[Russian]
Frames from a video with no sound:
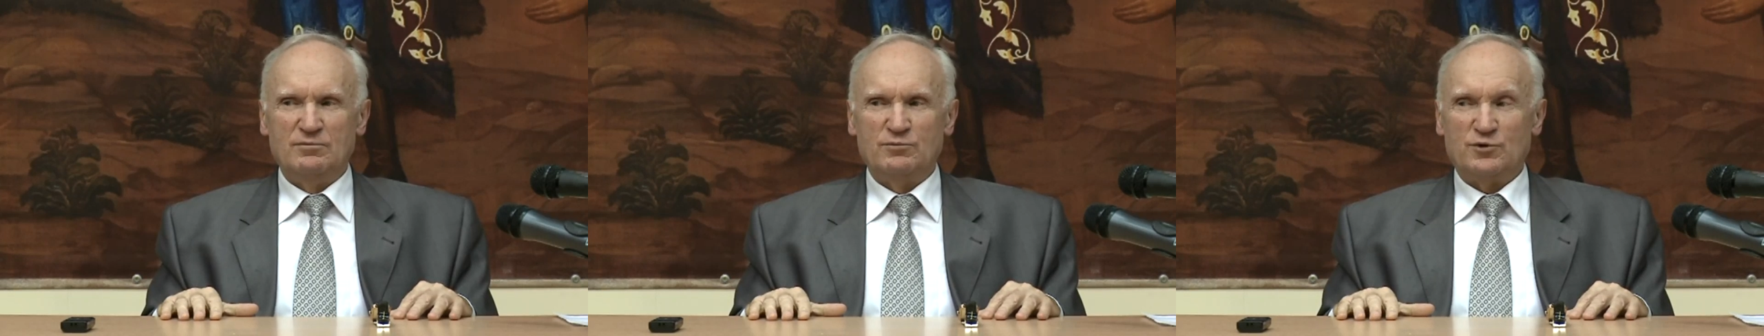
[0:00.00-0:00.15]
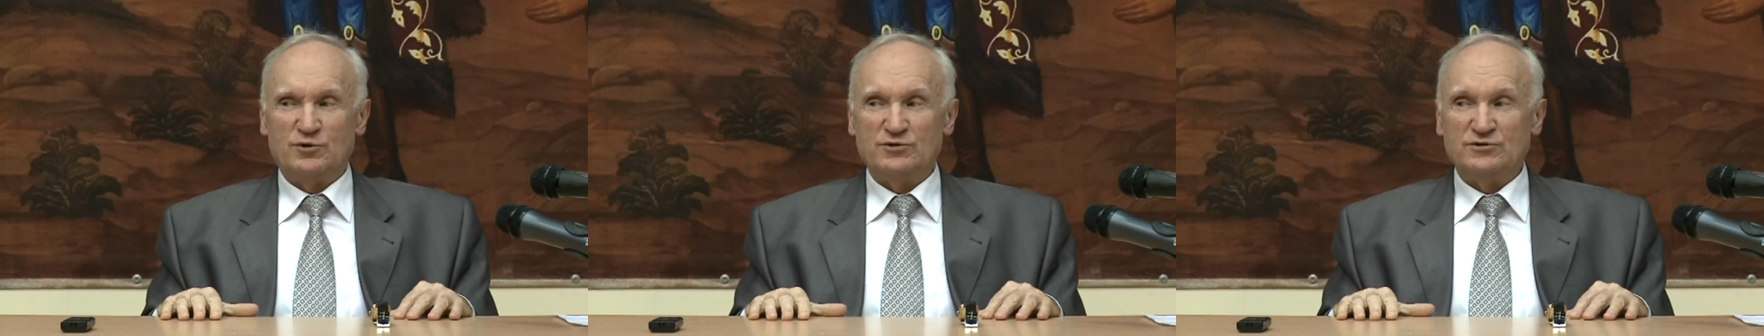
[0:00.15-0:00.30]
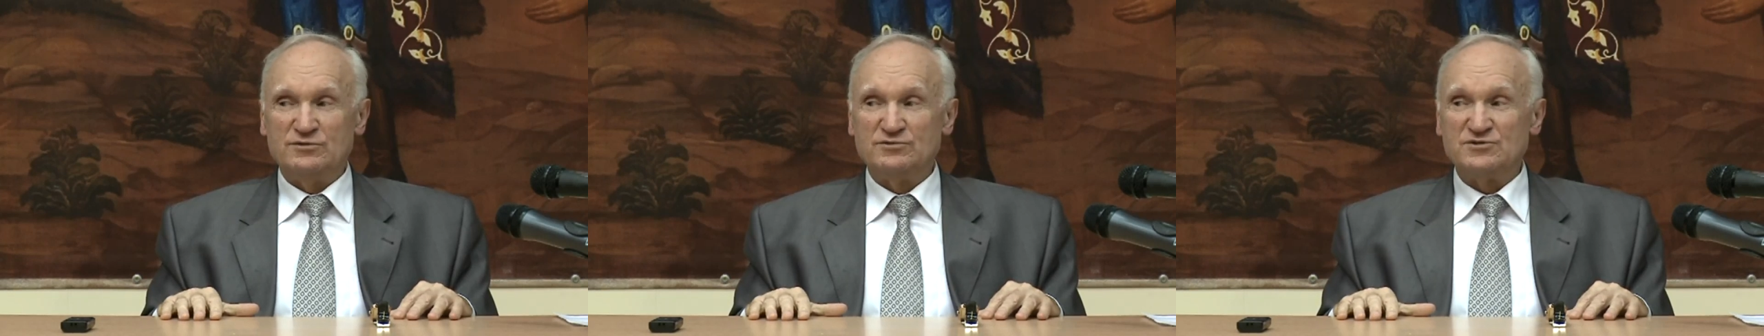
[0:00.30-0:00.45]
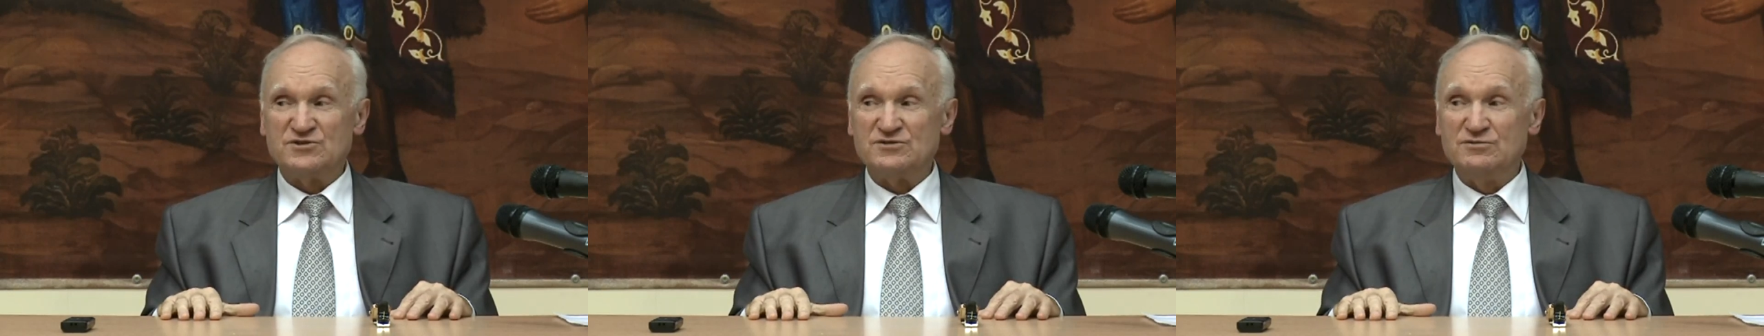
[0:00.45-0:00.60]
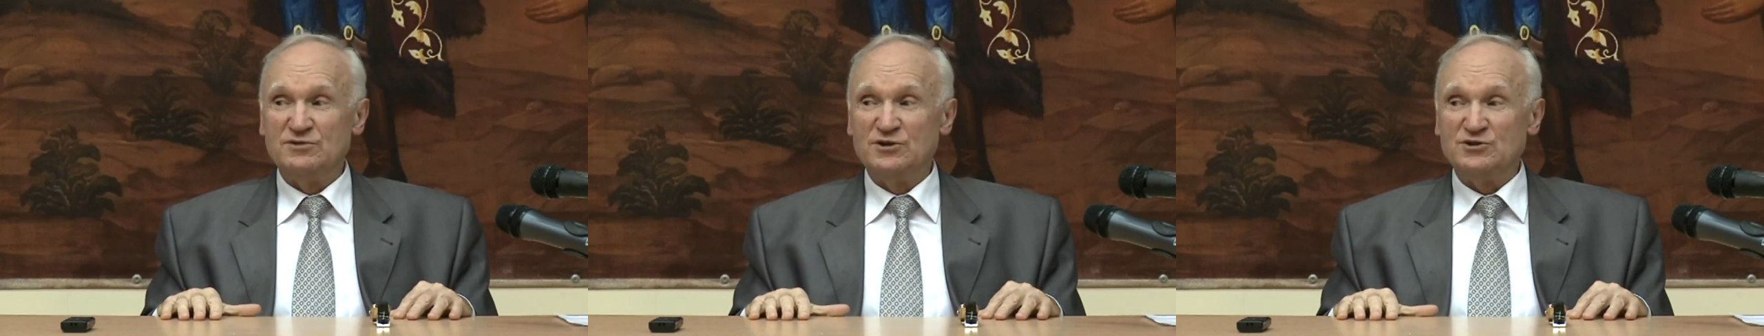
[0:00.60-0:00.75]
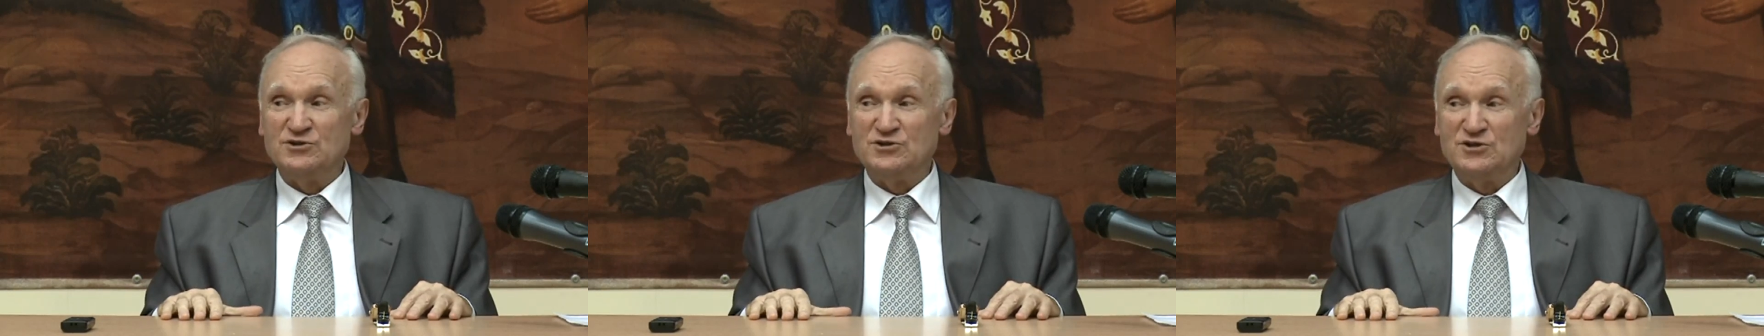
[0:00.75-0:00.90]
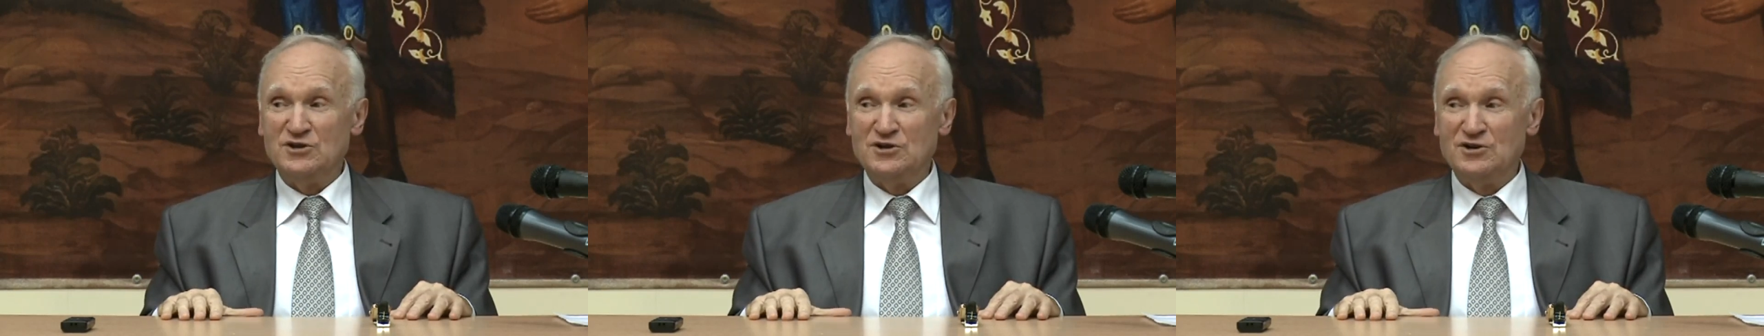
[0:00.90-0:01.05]
Против
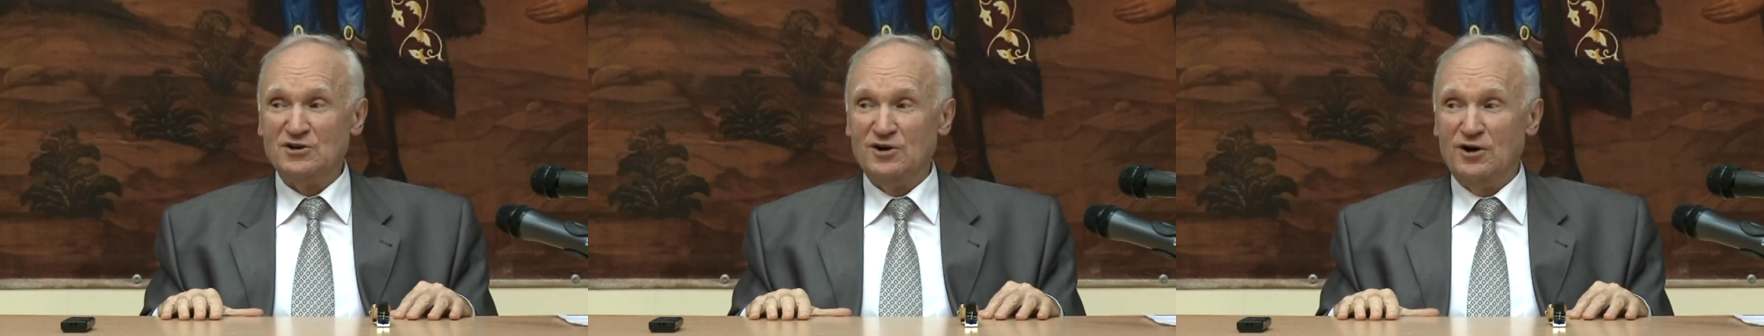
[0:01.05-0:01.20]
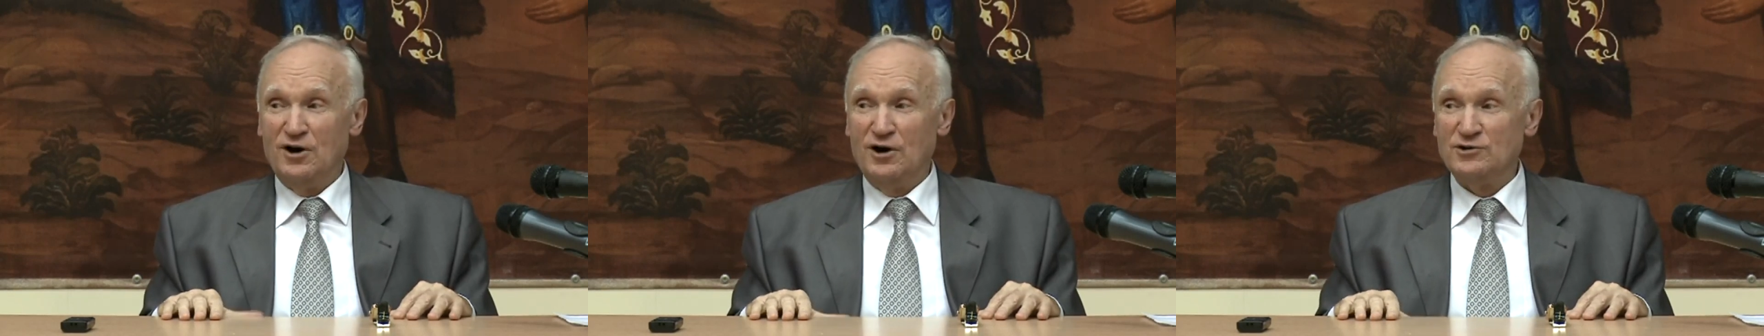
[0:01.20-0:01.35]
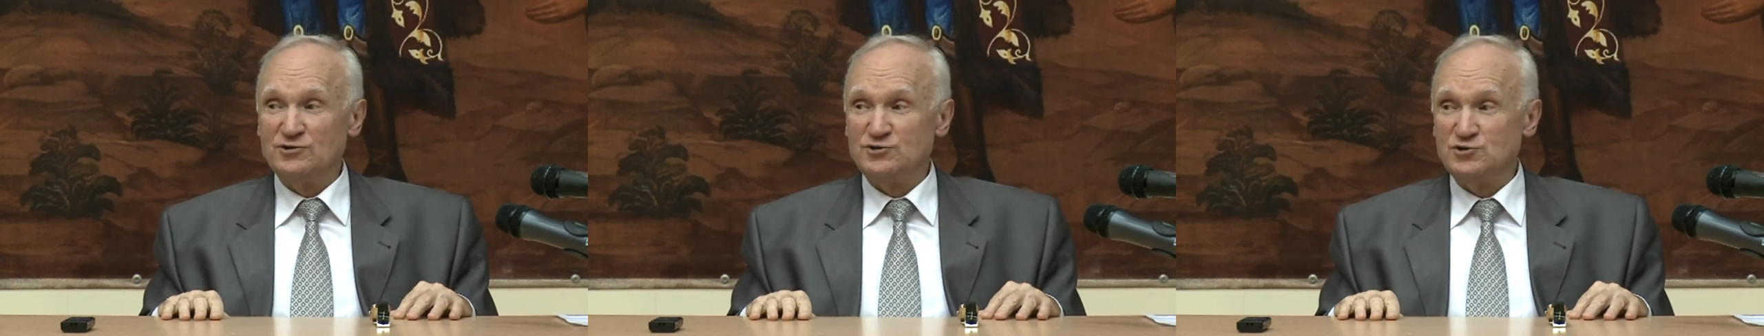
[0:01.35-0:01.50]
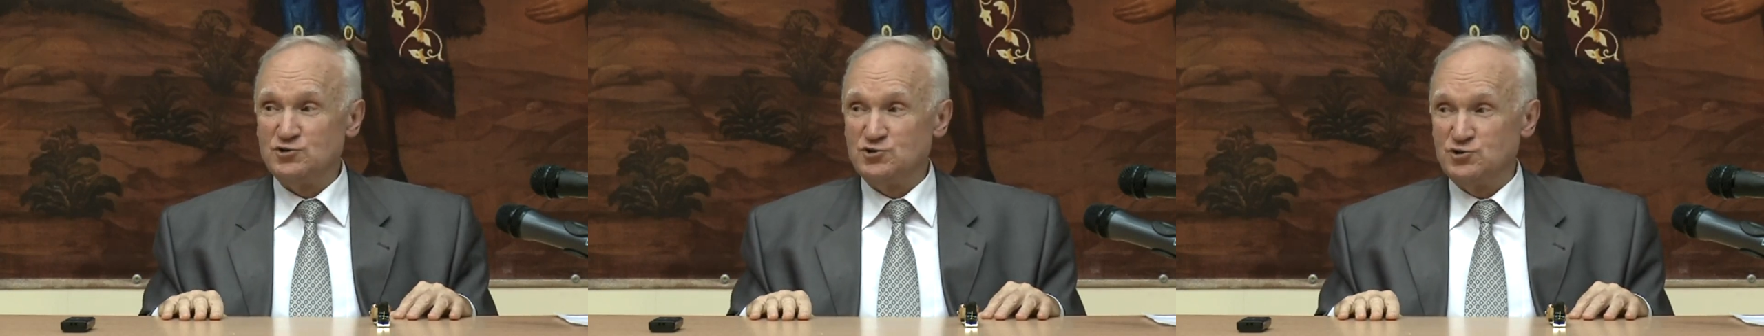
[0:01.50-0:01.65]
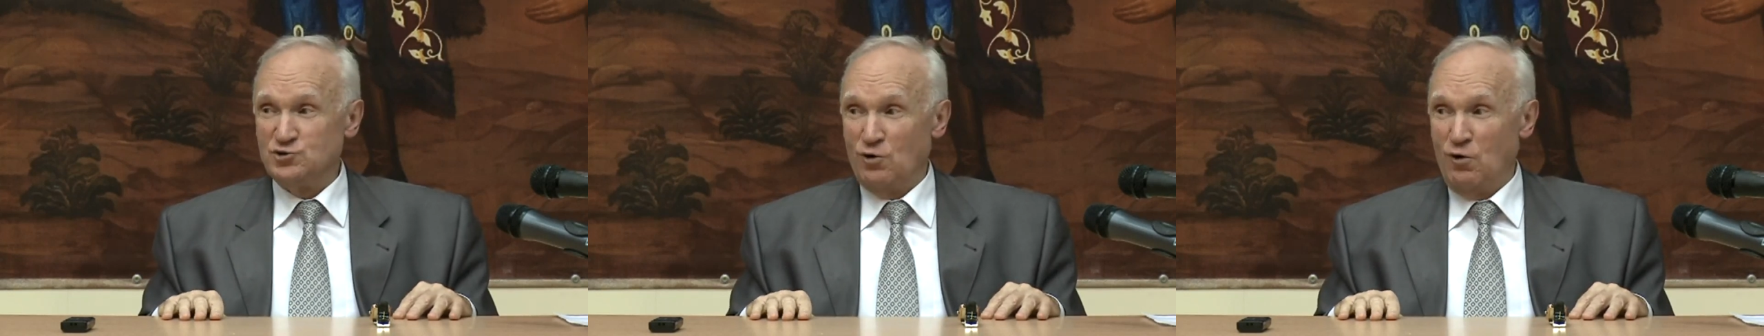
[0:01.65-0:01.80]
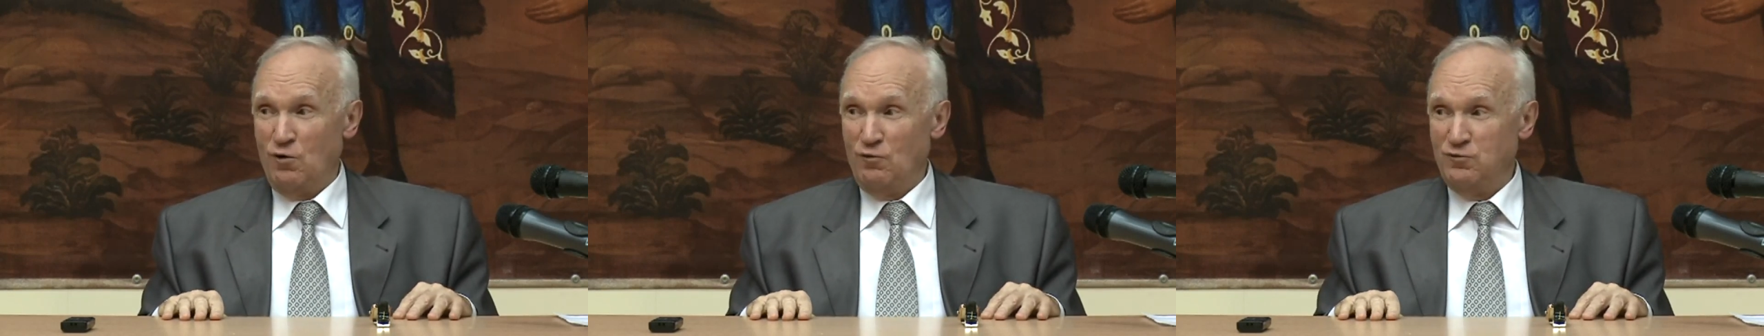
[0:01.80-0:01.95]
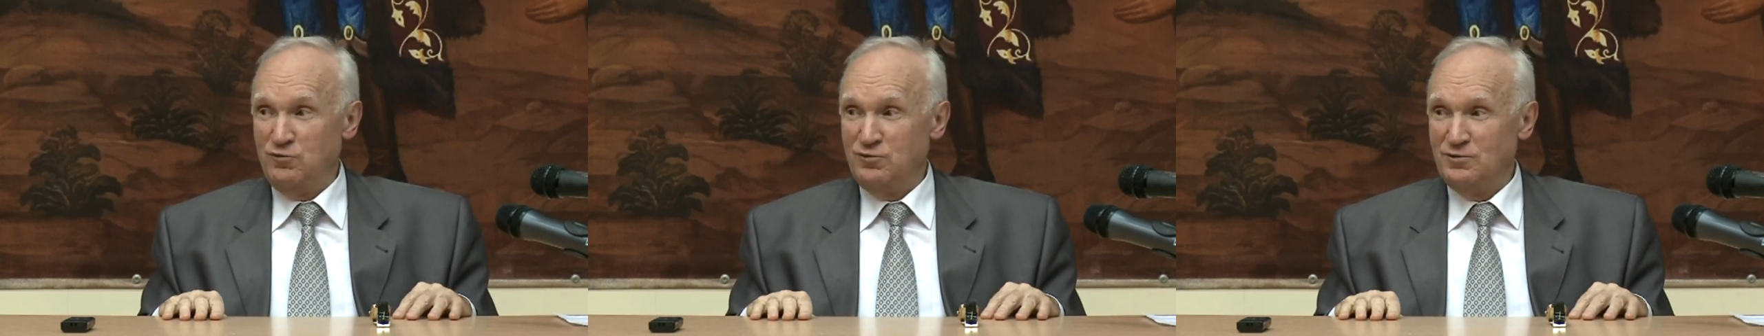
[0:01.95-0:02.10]
святых
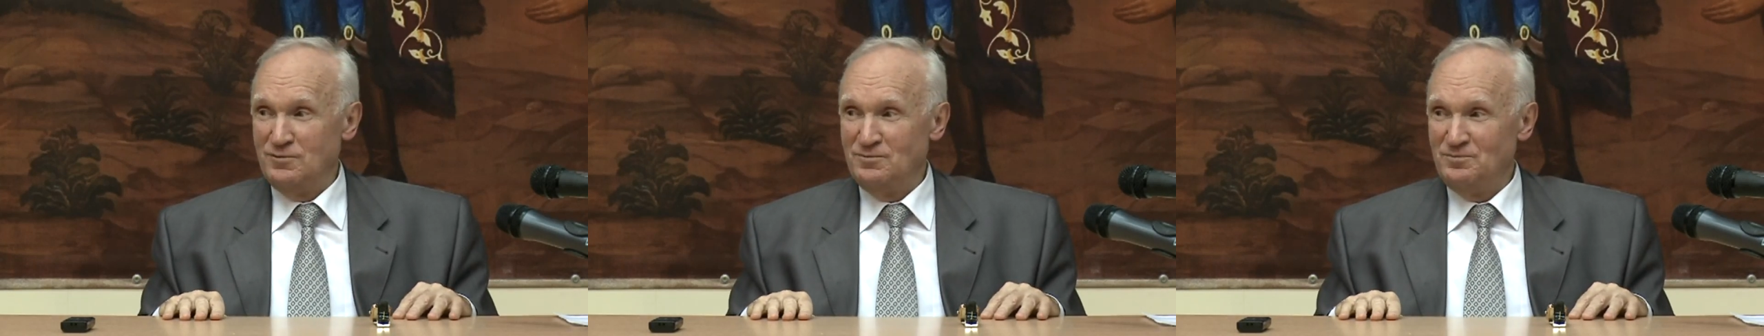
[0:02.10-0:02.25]
отцов –